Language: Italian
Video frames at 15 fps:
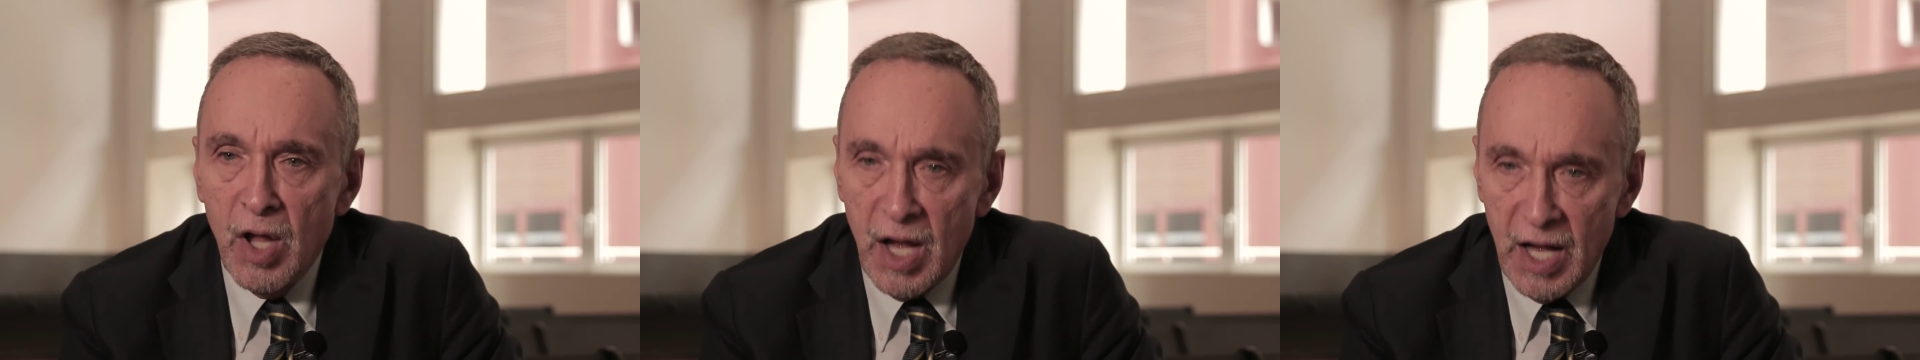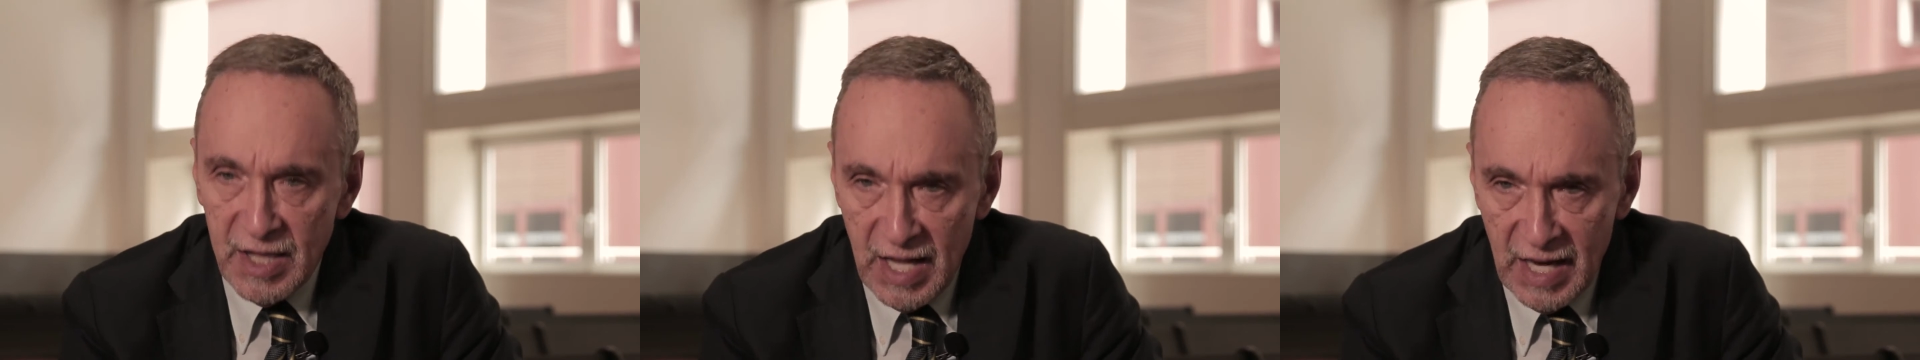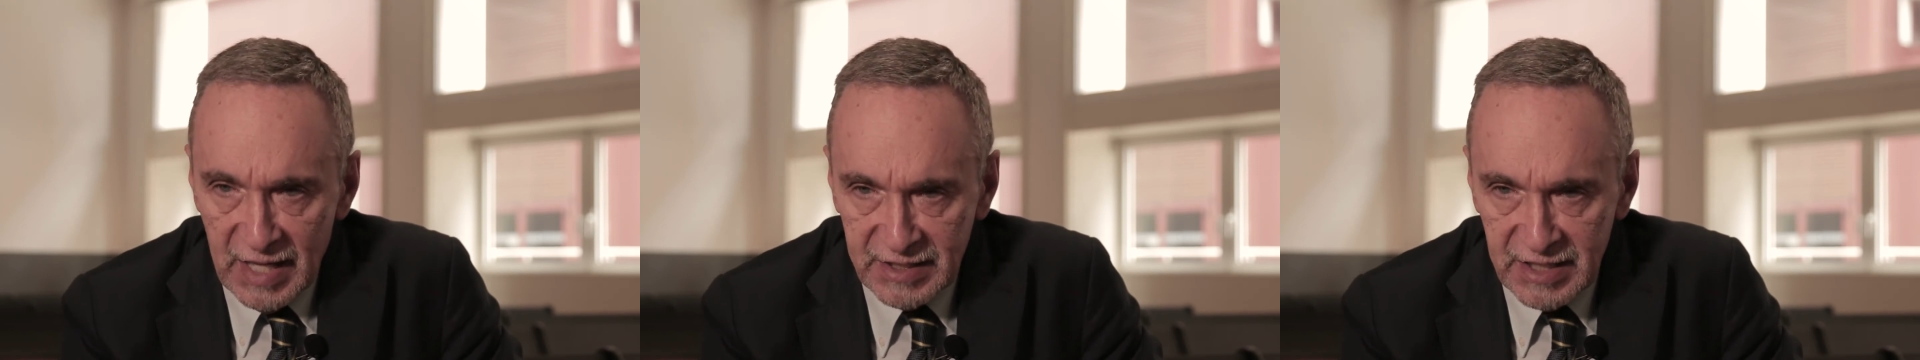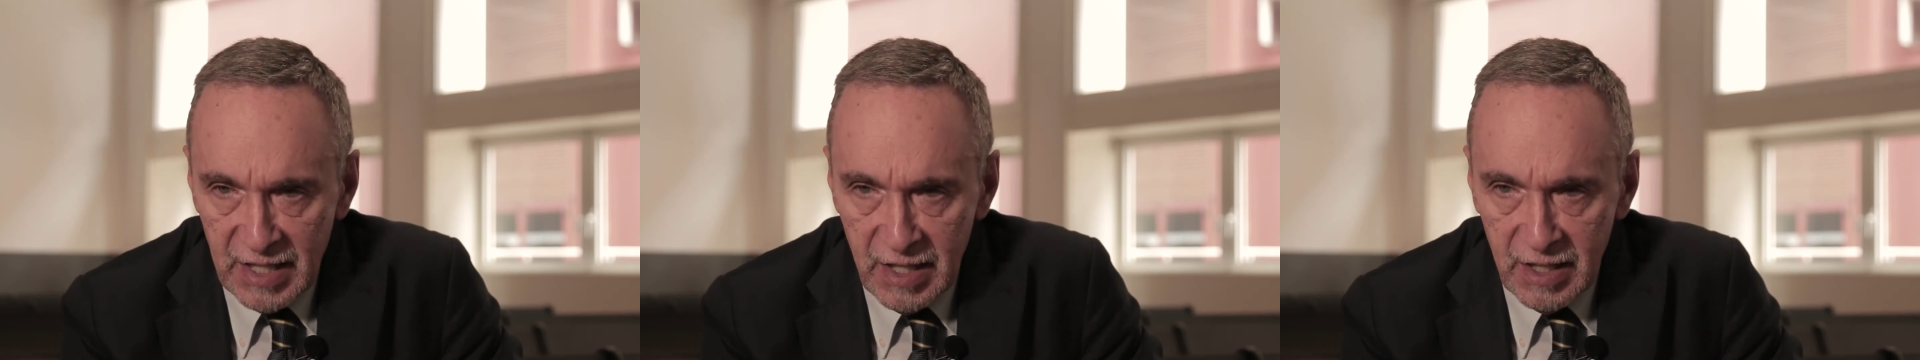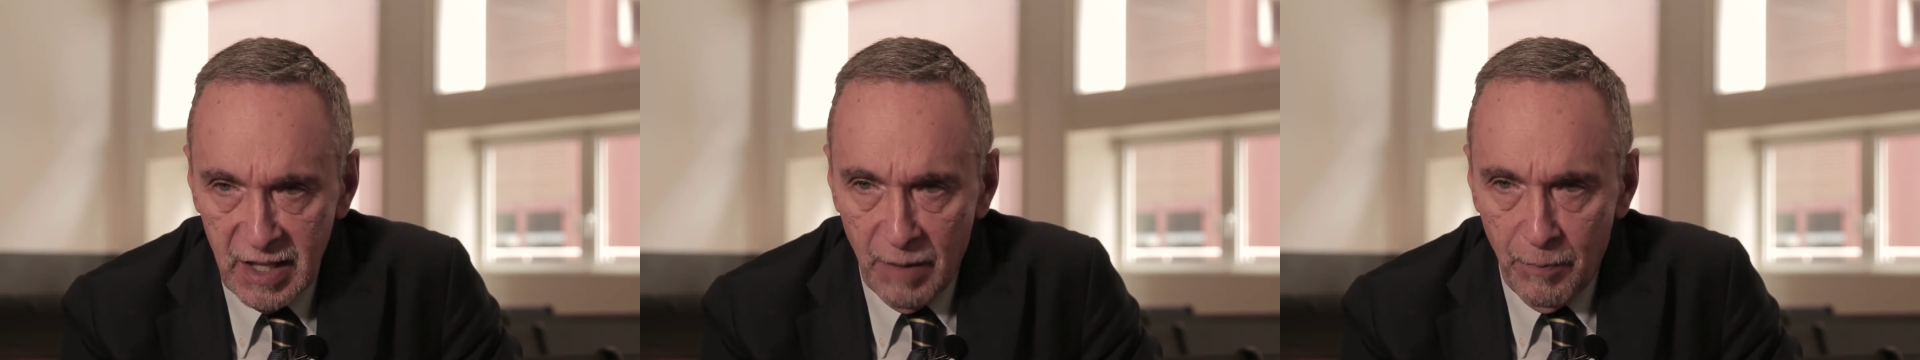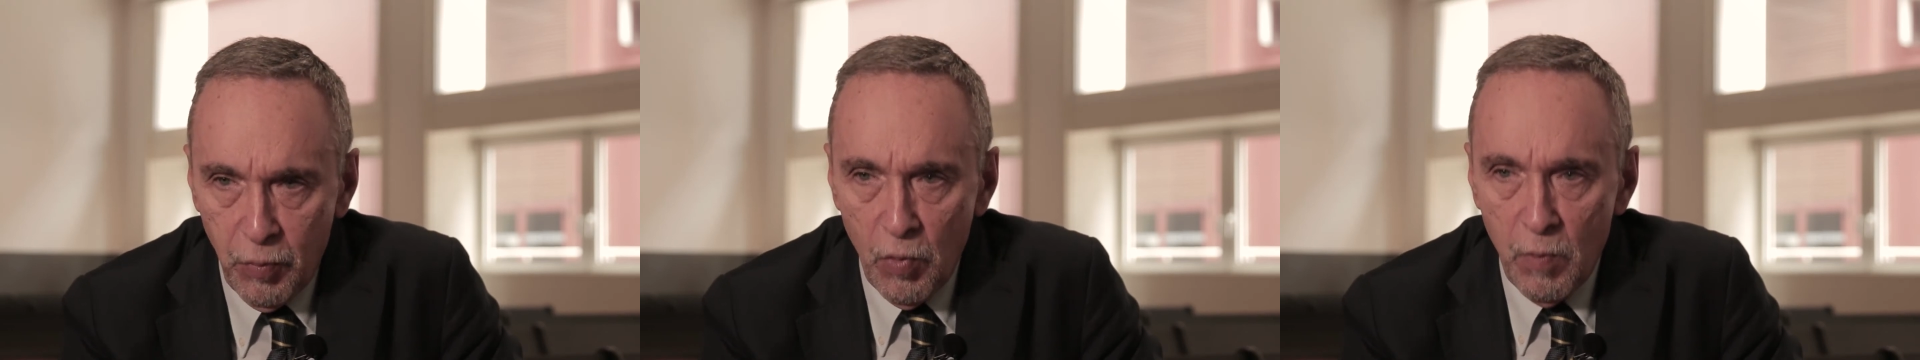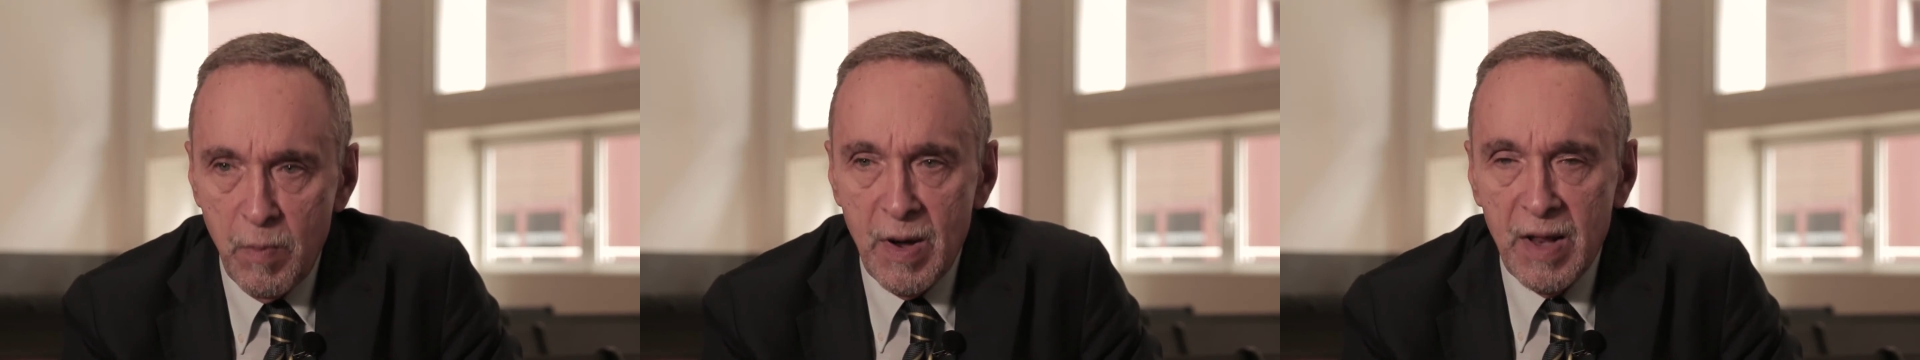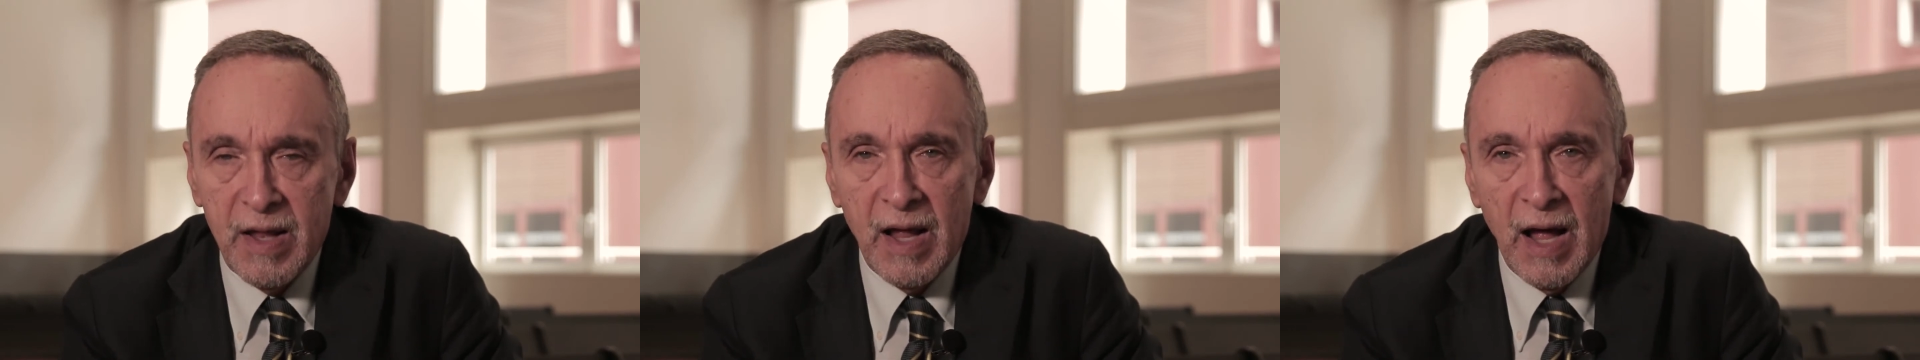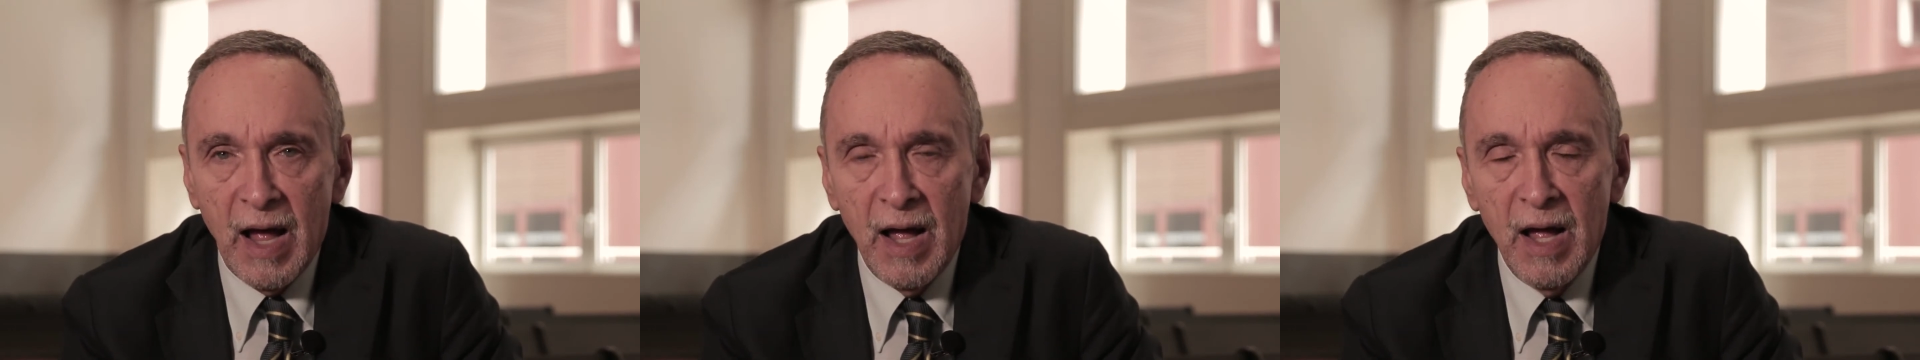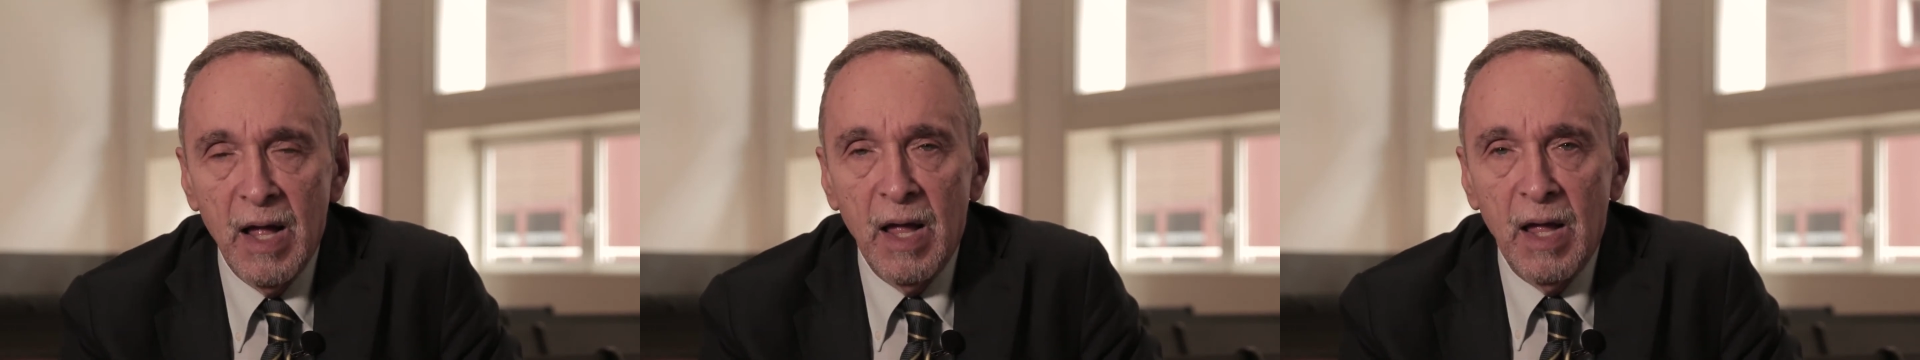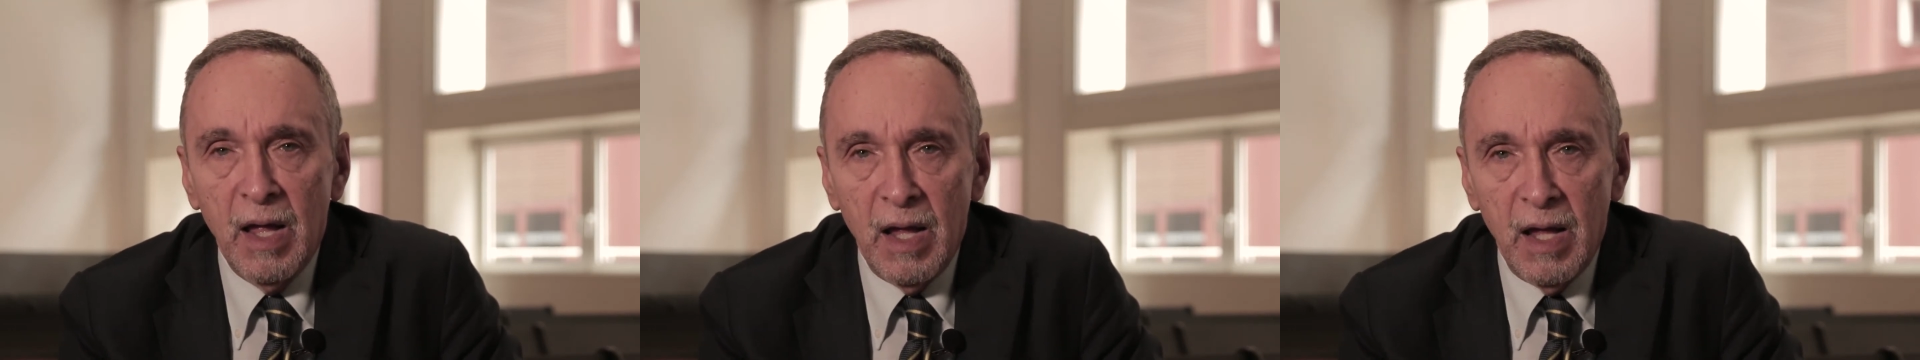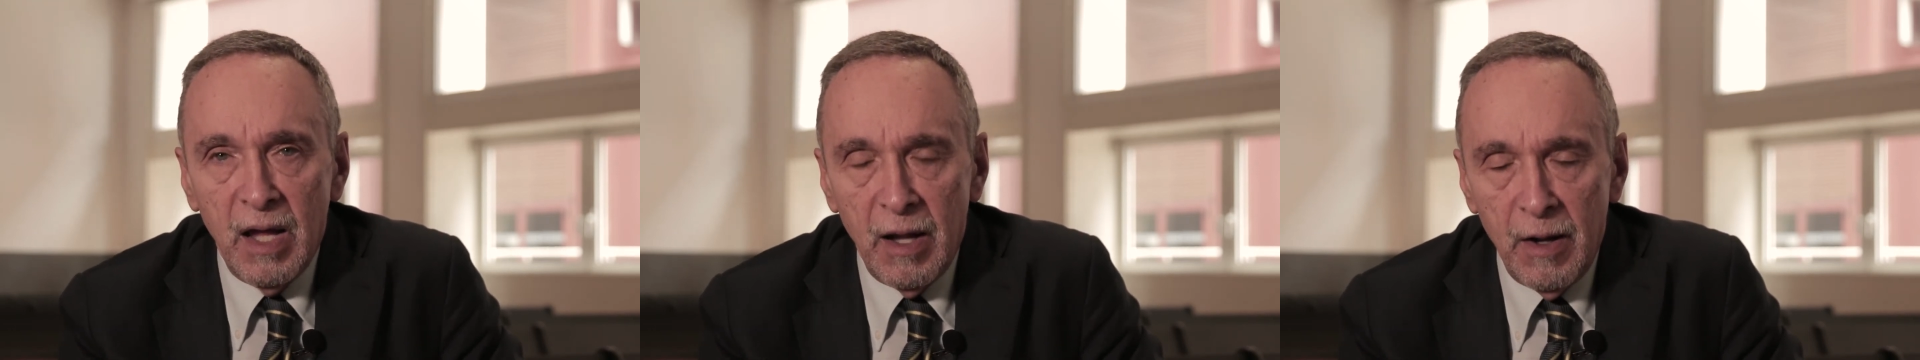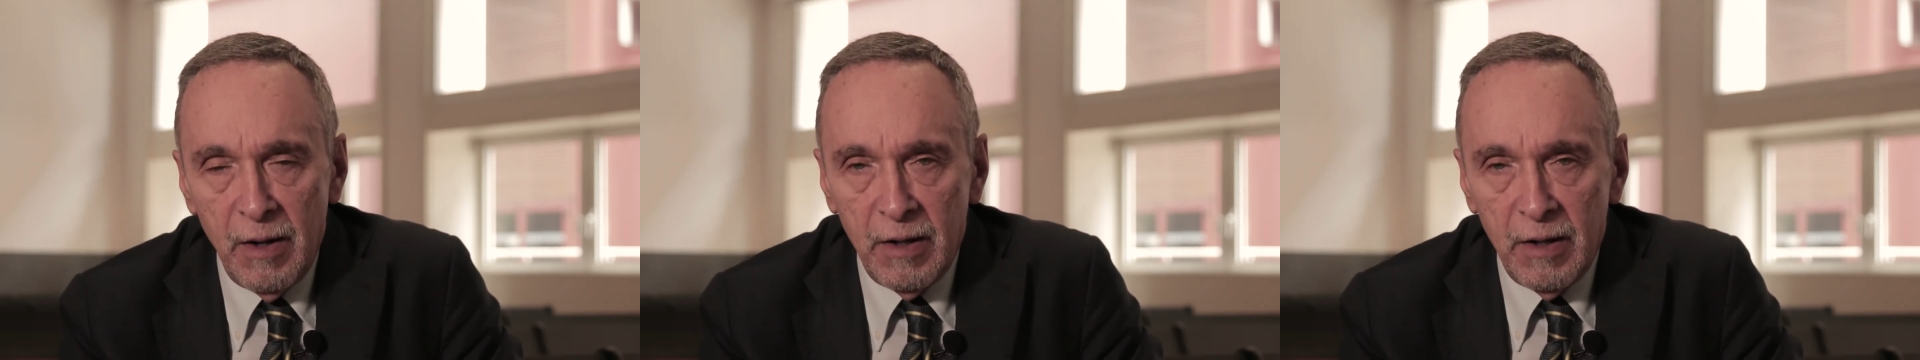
e della sanità pubblica. Eh,